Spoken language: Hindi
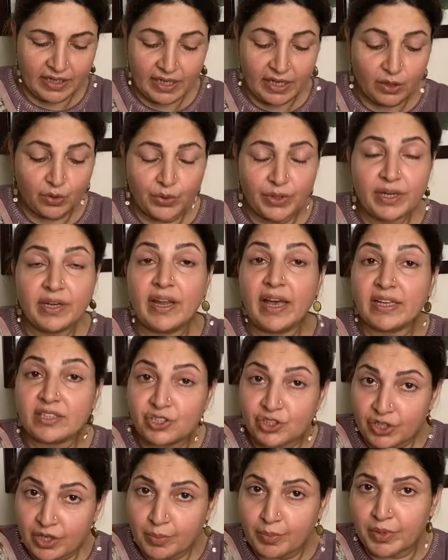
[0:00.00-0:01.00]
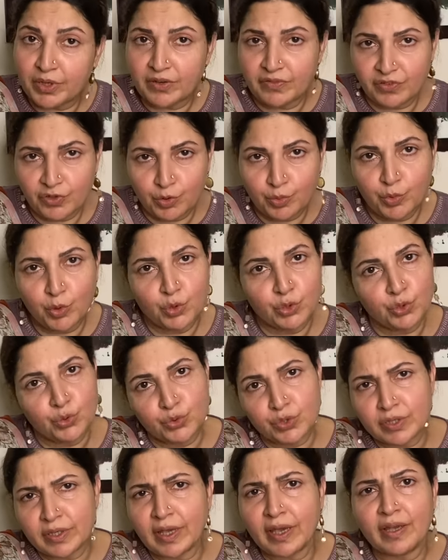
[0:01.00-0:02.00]
या कोई नेचुरल परफ्यूम हो तो
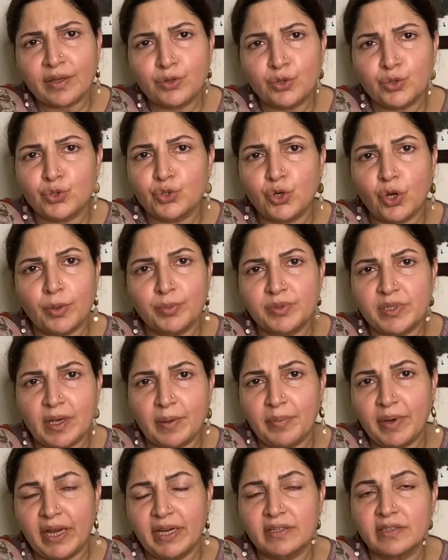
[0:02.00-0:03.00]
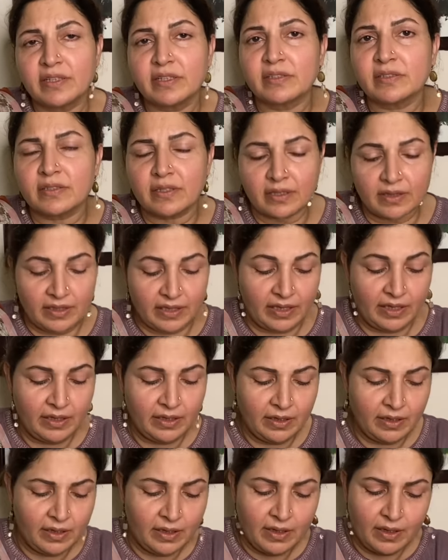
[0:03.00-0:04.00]
उसके एक दो ड्रॉप्स आप ऐड कर सकते हैं
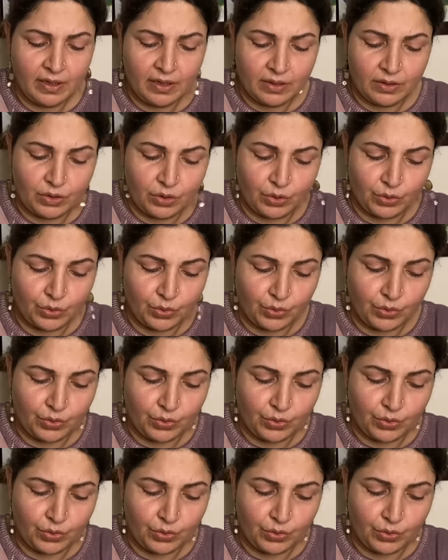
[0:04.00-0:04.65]
तो